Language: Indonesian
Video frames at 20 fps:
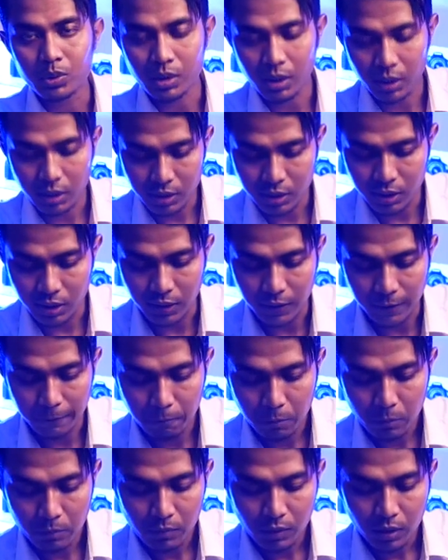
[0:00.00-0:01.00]
second
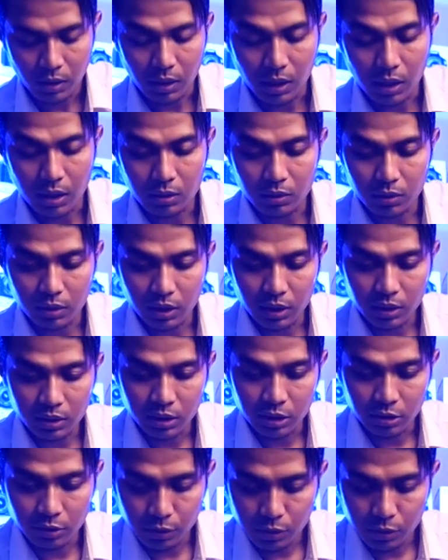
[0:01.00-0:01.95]
kalau yang di